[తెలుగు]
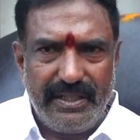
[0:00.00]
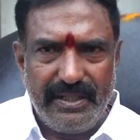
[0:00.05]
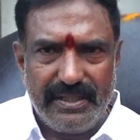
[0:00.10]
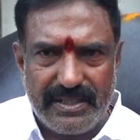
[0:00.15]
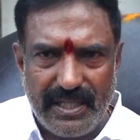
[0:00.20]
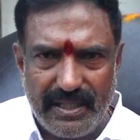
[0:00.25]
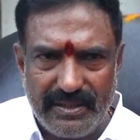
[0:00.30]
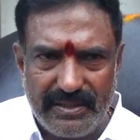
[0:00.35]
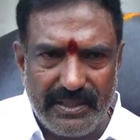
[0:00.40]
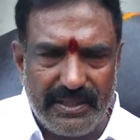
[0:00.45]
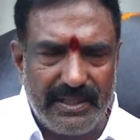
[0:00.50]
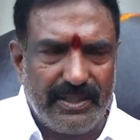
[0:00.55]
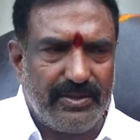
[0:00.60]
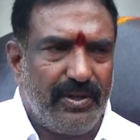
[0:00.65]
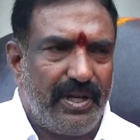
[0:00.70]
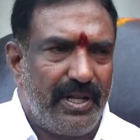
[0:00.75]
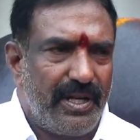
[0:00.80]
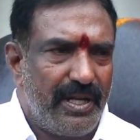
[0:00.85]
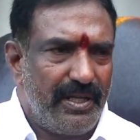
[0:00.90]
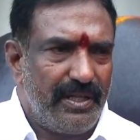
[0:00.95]
దీని సంతతి
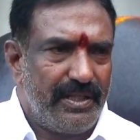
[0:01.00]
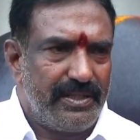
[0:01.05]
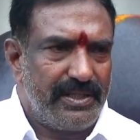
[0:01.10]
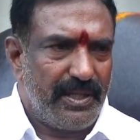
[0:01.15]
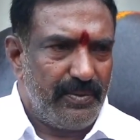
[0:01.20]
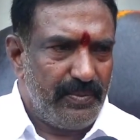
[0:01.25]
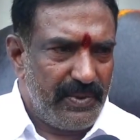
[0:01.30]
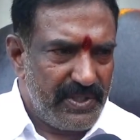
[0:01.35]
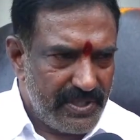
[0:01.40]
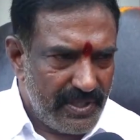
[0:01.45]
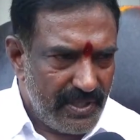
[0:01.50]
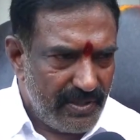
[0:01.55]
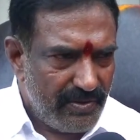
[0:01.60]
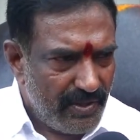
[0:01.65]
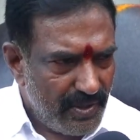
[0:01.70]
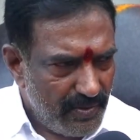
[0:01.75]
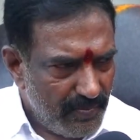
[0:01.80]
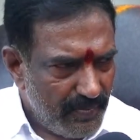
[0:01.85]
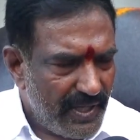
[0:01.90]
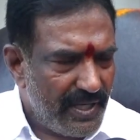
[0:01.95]
ద్వారా
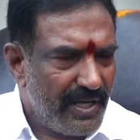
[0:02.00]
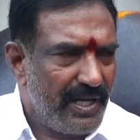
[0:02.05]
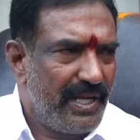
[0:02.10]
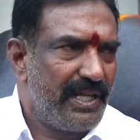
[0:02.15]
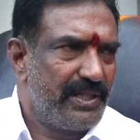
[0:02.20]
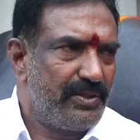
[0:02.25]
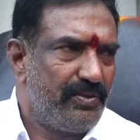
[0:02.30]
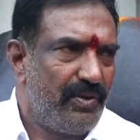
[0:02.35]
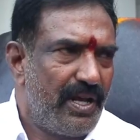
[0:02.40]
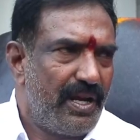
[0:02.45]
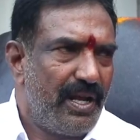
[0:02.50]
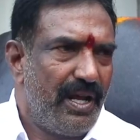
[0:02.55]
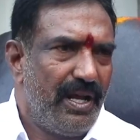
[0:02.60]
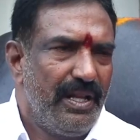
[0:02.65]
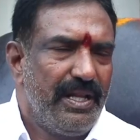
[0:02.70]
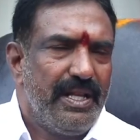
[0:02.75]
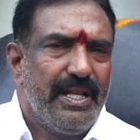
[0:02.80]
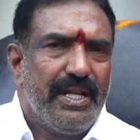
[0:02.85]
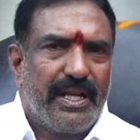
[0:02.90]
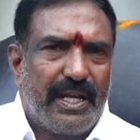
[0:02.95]
జన్మించినటువంటి బర్రెల ద్వారా
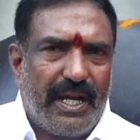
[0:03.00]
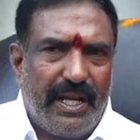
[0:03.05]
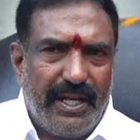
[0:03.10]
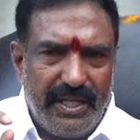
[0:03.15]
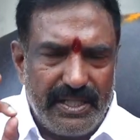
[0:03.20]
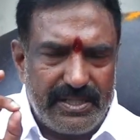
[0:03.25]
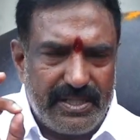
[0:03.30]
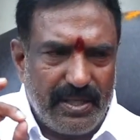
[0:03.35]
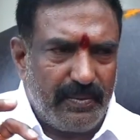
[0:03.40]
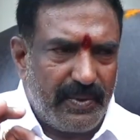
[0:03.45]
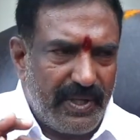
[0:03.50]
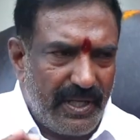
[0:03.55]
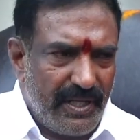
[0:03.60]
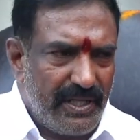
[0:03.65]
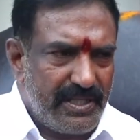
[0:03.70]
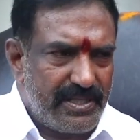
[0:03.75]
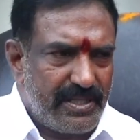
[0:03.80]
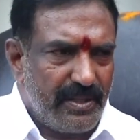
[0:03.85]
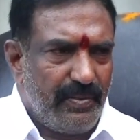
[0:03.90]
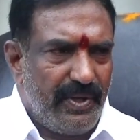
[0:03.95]
కనీసం
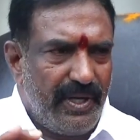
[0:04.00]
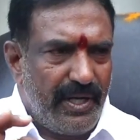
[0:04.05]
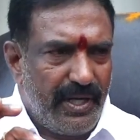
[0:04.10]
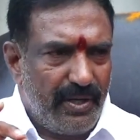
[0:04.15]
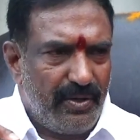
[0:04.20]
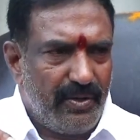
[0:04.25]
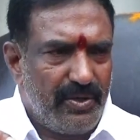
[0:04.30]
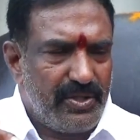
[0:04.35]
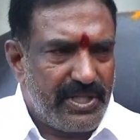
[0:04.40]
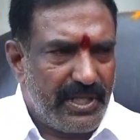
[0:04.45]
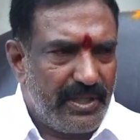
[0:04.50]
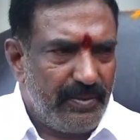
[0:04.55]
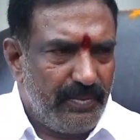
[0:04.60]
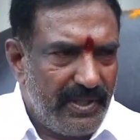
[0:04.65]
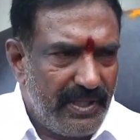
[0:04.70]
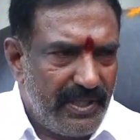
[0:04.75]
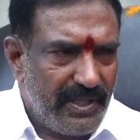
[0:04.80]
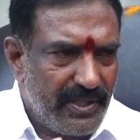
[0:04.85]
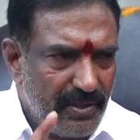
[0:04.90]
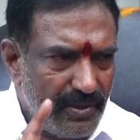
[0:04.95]
కనీసం ఏడు నుంచి
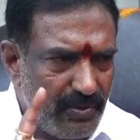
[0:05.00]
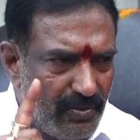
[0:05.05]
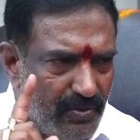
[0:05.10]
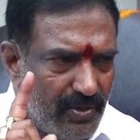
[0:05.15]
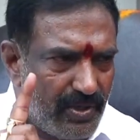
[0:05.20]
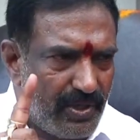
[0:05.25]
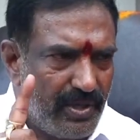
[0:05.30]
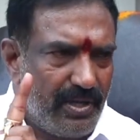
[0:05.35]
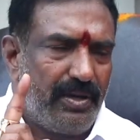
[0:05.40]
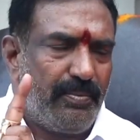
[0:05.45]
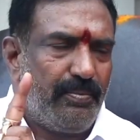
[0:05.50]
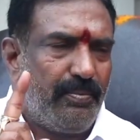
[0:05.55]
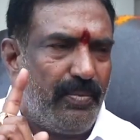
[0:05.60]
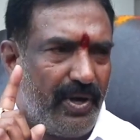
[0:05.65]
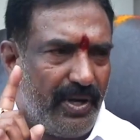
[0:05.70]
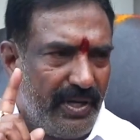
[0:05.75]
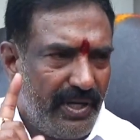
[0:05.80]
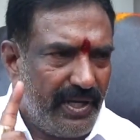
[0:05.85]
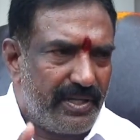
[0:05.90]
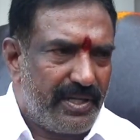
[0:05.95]
ఎనిమిది లీటర్ ఒక
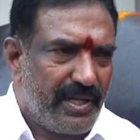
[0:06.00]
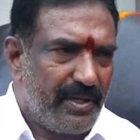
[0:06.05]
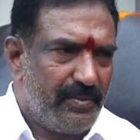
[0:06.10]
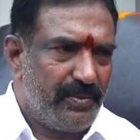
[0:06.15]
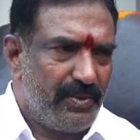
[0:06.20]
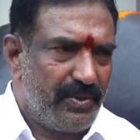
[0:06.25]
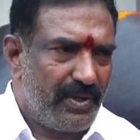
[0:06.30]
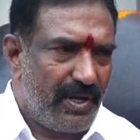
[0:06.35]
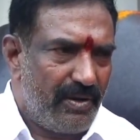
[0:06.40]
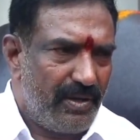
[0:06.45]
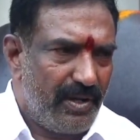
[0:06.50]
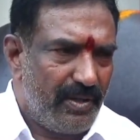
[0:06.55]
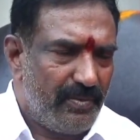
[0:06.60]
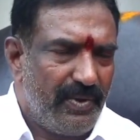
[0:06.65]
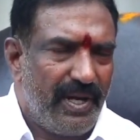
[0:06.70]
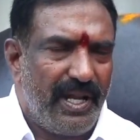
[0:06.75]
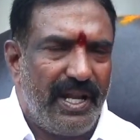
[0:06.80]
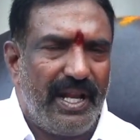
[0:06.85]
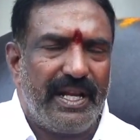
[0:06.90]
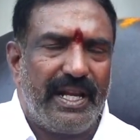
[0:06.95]
మార్నింగ్ టైం రావడం
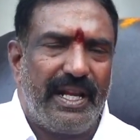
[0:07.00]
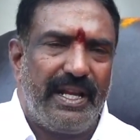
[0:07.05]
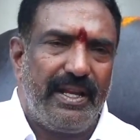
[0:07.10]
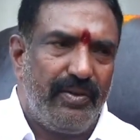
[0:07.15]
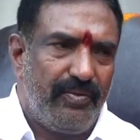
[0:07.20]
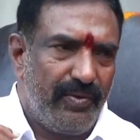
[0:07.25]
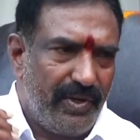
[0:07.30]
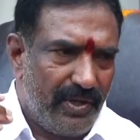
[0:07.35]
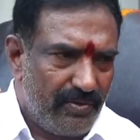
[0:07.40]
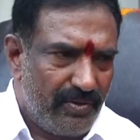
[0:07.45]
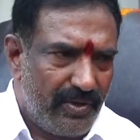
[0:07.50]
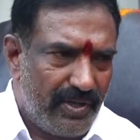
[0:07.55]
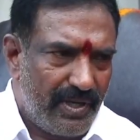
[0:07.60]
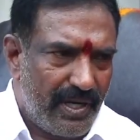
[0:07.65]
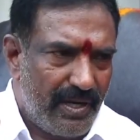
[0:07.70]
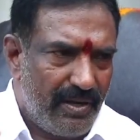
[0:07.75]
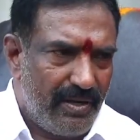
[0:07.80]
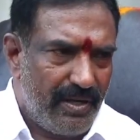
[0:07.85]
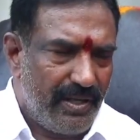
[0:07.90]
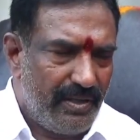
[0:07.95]
అలాగే ఈవినింగ్ కూడా
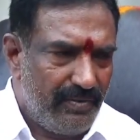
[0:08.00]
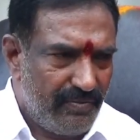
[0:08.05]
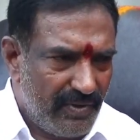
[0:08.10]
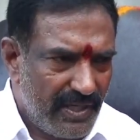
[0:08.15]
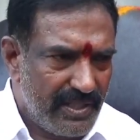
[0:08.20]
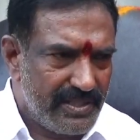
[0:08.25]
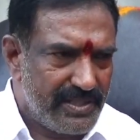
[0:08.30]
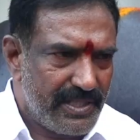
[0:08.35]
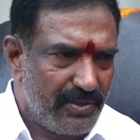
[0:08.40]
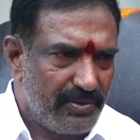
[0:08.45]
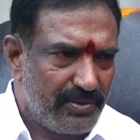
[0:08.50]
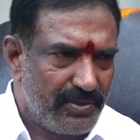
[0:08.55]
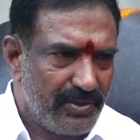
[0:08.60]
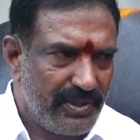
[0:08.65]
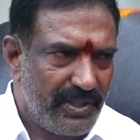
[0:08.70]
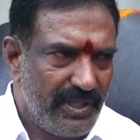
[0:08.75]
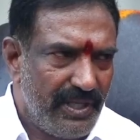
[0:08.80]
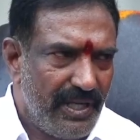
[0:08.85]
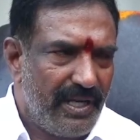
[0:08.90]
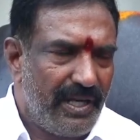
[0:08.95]
రా ఇవ్వడం
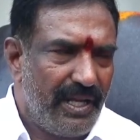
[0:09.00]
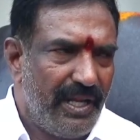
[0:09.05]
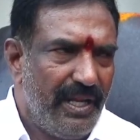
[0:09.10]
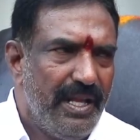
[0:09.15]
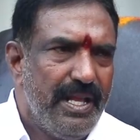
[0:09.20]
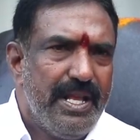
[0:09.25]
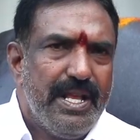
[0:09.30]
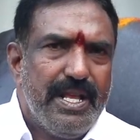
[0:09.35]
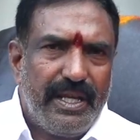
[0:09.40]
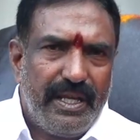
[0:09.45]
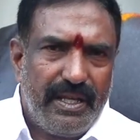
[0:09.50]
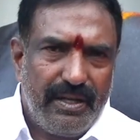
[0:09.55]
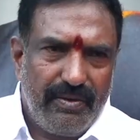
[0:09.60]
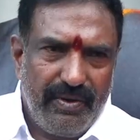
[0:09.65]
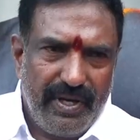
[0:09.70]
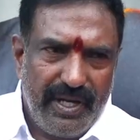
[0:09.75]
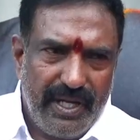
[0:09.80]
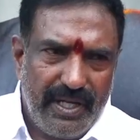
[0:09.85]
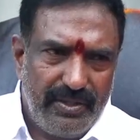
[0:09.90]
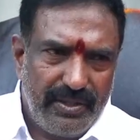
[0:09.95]
జరుగుతుంది అంటే
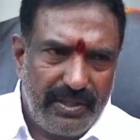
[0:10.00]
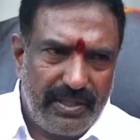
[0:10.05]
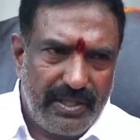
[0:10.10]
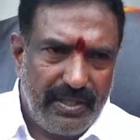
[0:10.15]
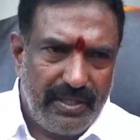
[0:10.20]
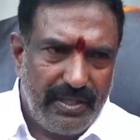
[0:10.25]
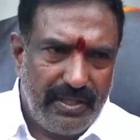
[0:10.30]
ఇరవై ఐదు